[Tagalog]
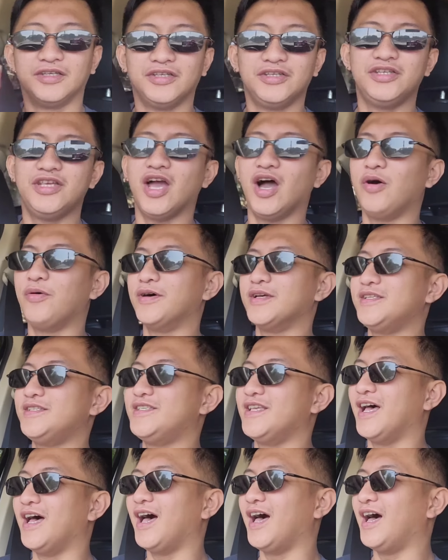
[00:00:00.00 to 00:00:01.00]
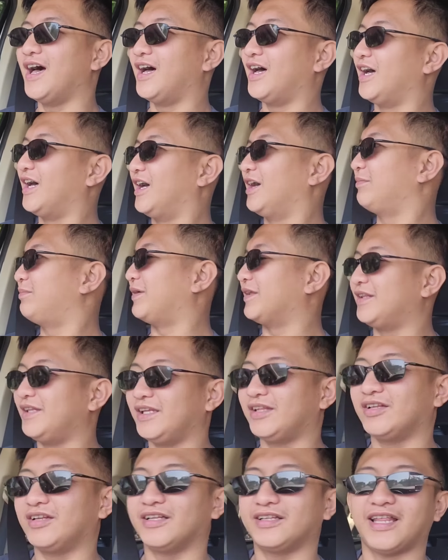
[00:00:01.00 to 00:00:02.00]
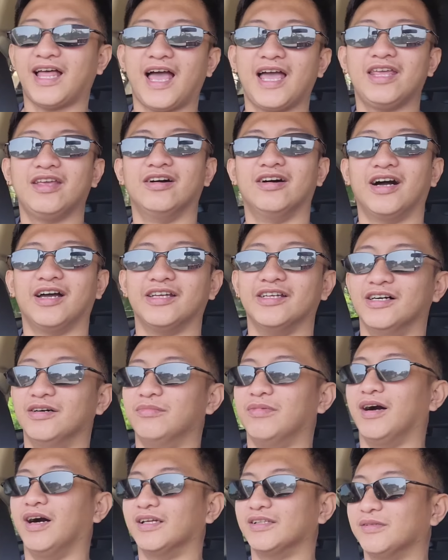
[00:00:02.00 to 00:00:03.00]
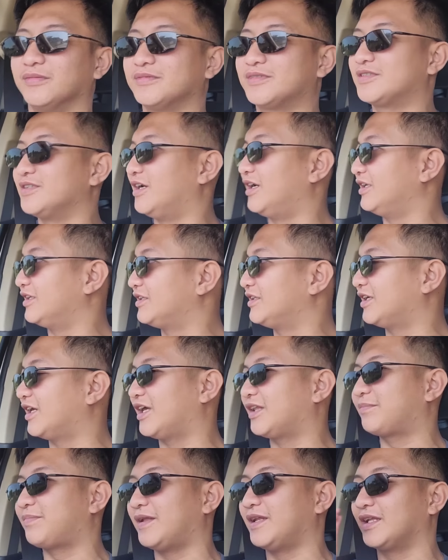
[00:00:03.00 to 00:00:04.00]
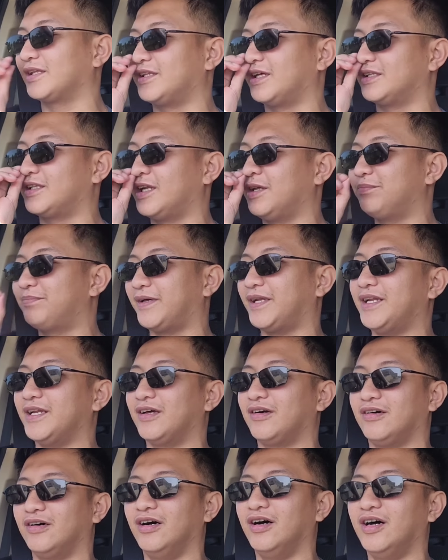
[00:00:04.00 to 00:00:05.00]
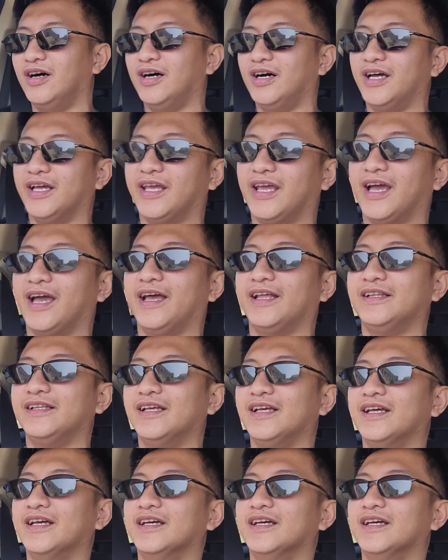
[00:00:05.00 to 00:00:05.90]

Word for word: Yo, what's up? Andito na tayo ngayon mga dumsolid net pa nagdadrive pa rin ako Ayan,